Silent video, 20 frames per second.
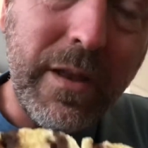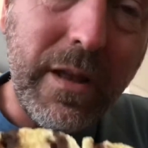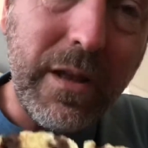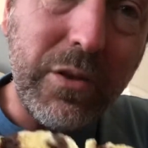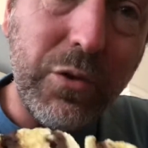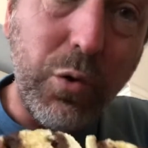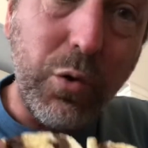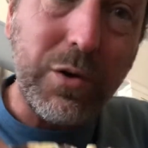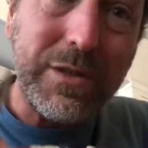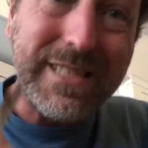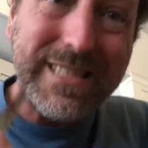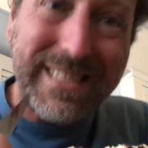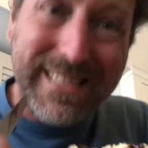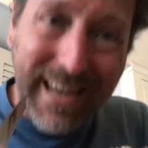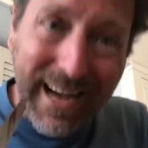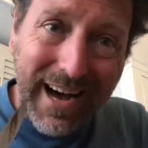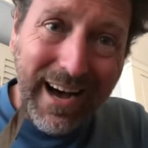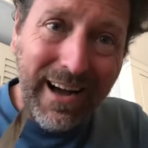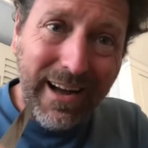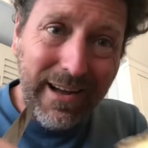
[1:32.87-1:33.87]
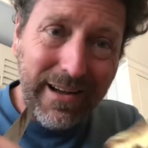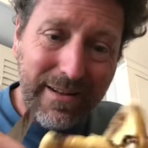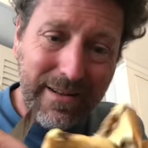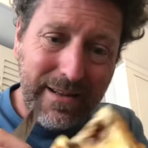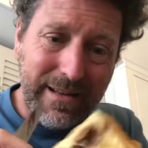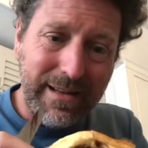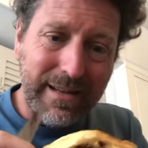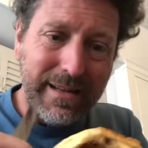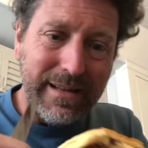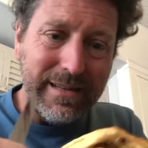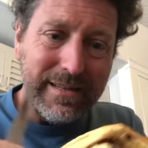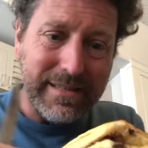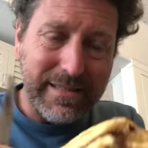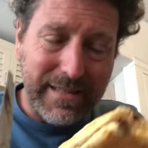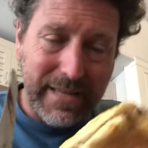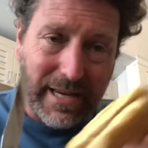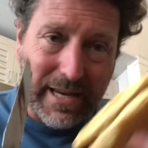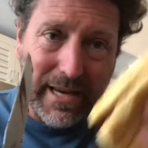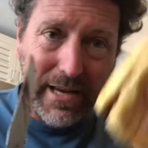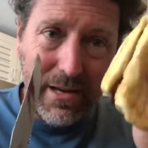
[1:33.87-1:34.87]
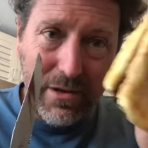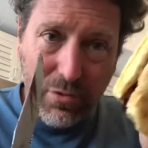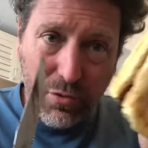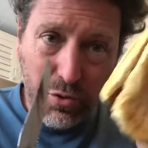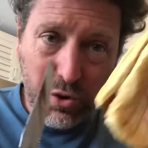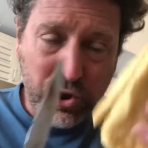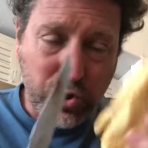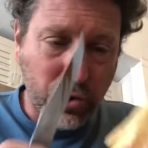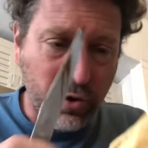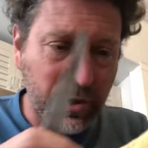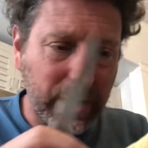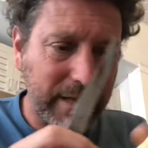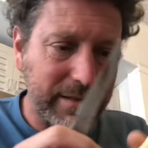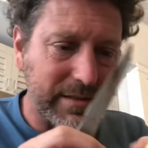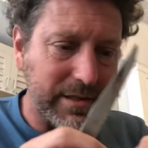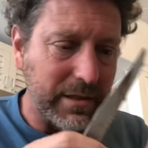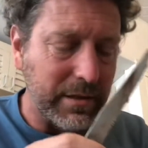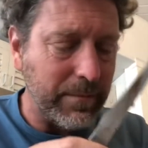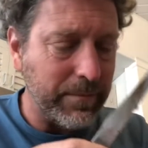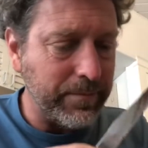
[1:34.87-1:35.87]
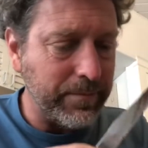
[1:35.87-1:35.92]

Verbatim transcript: Donc ça, c'est une chocolatine.